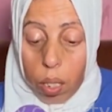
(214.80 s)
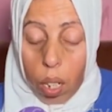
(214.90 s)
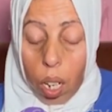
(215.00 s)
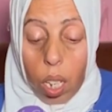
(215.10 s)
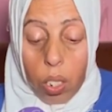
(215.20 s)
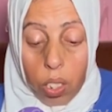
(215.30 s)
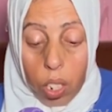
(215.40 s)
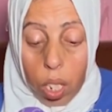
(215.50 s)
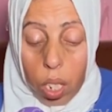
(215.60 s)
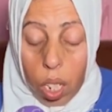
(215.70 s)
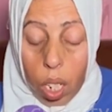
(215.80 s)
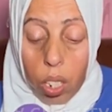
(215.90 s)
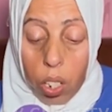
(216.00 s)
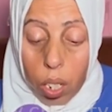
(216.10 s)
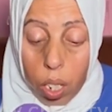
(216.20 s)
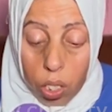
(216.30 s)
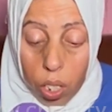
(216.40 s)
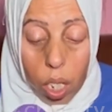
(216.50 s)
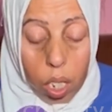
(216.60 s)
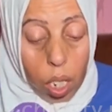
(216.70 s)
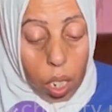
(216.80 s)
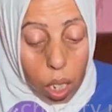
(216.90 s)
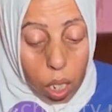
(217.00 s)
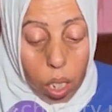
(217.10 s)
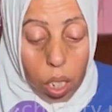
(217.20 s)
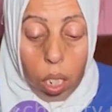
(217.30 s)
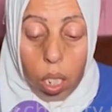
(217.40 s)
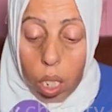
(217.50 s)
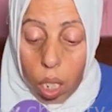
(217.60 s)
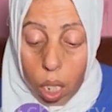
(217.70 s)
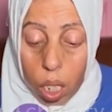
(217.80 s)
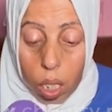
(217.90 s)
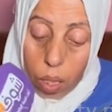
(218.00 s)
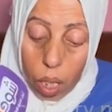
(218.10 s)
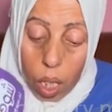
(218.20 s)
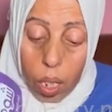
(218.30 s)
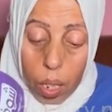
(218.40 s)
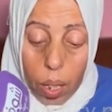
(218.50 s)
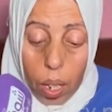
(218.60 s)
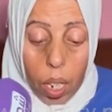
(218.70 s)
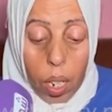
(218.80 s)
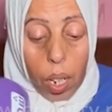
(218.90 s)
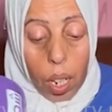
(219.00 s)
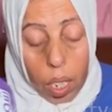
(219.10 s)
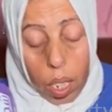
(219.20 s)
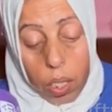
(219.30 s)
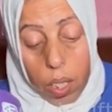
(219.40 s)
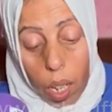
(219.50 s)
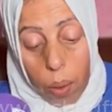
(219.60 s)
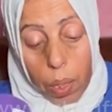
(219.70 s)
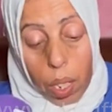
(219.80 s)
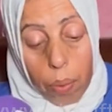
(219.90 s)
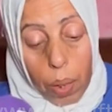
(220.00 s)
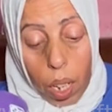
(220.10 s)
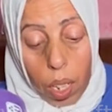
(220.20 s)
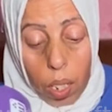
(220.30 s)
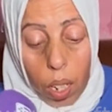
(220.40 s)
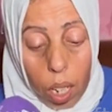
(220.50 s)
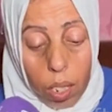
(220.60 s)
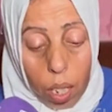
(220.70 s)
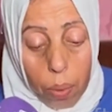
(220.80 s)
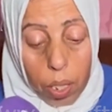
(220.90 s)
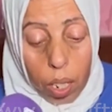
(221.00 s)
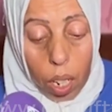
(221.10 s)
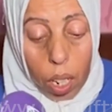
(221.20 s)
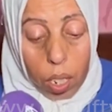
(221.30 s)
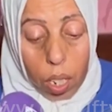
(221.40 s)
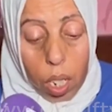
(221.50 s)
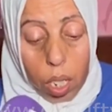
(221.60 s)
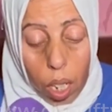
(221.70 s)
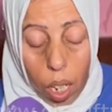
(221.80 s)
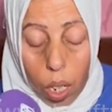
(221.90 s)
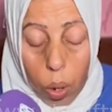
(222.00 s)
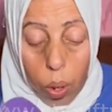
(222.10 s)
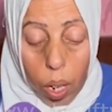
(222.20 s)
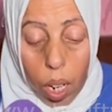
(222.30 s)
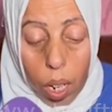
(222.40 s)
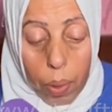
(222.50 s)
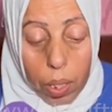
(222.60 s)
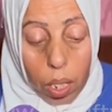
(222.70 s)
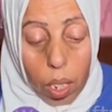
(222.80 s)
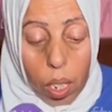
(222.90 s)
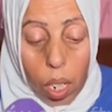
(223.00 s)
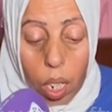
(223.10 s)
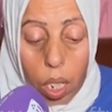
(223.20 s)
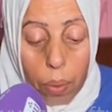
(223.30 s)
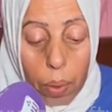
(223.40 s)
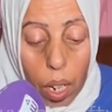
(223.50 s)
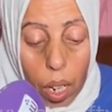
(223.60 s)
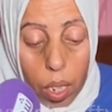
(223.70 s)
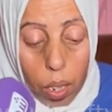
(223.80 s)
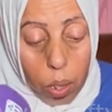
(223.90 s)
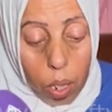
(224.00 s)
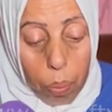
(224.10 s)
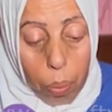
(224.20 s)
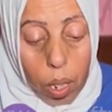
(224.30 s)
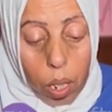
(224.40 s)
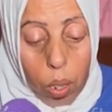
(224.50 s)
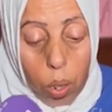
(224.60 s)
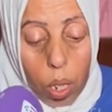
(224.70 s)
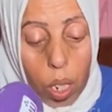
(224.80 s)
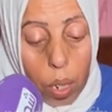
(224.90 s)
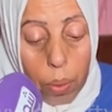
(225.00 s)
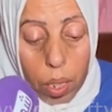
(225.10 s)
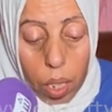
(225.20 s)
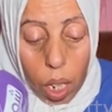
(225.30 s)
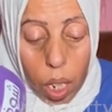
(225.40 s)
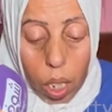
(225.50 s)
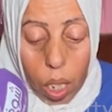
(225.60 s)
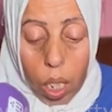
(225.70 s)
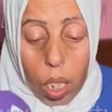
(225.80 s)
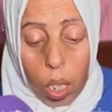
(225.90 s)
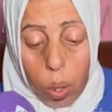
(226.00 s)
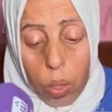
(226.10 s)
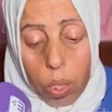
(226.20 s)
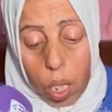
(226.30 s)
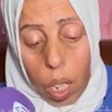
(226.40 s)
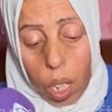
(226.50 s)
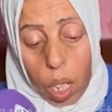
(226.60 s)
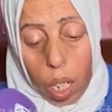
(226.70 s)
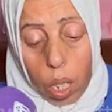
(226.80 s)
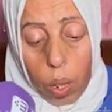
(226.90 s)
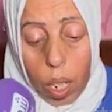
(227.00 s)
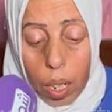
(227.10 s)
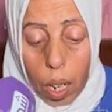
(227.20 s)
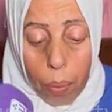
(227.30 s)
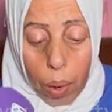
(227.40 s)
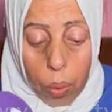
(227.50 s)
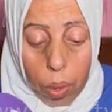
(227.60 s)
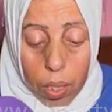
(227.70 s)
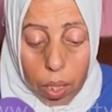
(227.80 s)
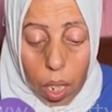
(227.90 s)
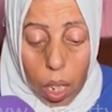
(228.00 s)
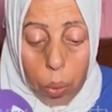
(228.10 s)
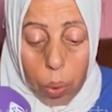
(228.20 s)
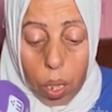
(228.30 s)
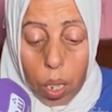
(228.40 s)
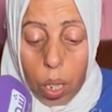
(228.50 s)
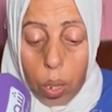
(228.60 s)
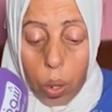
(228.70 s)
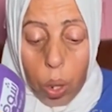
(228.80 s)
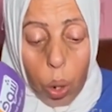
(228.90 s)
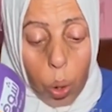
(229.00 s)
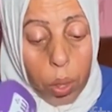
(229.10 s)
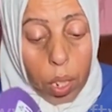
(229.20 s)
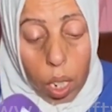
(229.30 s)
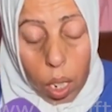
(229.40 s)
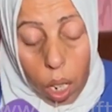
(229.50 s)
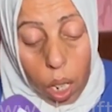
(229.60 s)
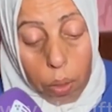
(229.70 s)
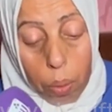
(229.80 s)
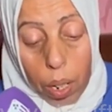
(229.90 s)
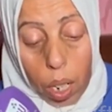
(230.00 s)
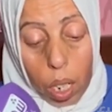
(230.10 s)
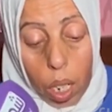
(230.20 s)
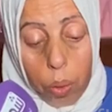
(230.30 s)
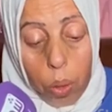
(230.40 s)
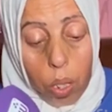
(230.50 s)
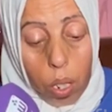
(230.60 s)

هي الشهر نهار الشهر قلت لا النهار انايا انايا عندي داميني ما حاسه بشي حاجه انا دا كنقول انا ما يعني ما غاديش تجي البانيو بنتي يعني قدر يكون شي عاي وكتلعب مع ولد الصغير والدراري كعارفوا ما كيعرفوش